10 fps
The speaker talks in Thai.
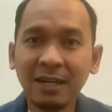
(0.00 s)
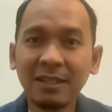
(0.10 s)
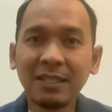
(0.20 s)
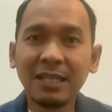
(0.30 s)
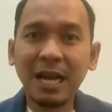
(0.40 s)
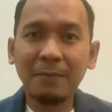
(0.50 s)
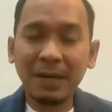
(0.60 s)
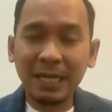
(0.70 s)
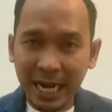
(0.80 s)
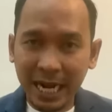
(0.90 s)
หรือกลับ
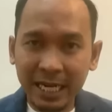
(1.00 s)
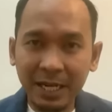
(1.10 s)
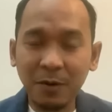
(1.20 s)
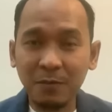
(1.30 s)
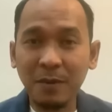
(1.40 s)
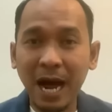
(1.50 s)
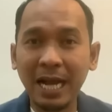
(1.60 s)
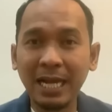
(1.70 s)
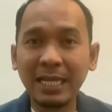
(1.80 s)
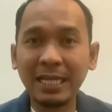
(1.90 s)
มาใช้กฎหมา
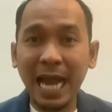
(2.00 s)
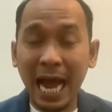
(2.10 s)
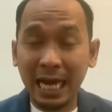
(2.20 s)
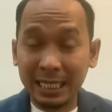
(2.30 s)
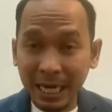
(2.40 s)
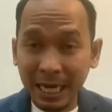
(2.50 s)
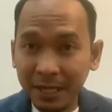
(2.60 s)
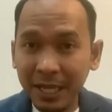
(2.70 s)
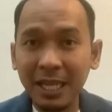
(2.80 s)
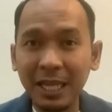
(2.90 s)
ยอย่างเต็ม
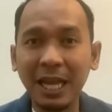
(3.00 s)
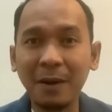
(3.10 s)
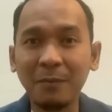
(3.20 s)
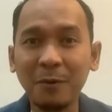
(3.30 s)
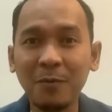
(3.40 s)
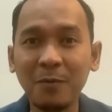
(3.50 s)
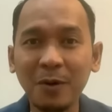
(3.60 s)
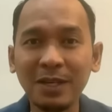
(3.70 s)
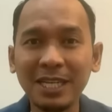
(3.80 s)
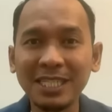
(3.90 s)
ที่กับกลุ่มค
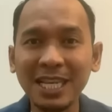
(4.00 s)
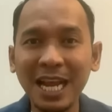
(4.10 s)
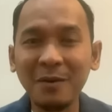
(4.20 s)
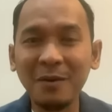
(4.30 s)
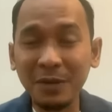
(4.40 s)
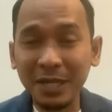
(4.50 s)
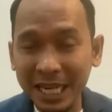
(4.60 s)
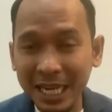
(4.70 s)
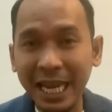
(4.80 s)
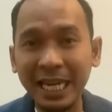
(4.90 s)
นที่แสดงความ
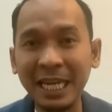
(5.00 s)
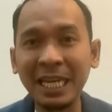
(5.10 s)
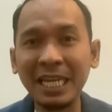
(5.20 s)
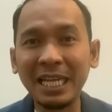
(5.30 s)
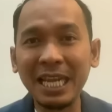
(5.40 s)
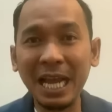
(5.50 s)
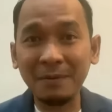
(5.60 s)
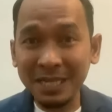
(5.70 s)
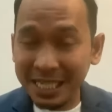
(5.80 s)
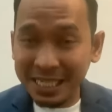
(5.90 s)
คิดเห็นใน
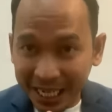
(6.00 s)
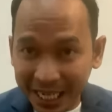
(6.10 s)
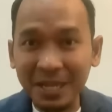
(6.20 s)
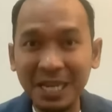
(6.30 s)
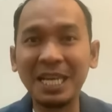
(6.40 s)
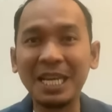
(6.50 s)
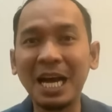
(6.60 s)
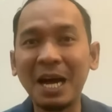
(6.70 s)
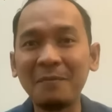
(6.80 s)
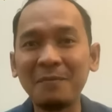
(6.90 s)
พื้นที่สันติวิธี
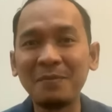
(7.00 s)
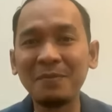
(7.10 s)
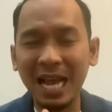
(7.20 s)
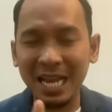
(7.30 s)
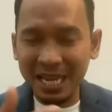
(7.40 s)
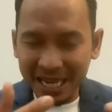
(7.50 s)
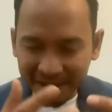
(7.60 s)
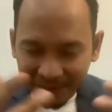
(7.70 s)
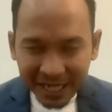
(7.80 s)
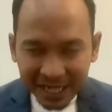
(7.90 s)
นะครับใน
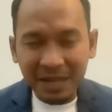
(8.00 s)
พื้น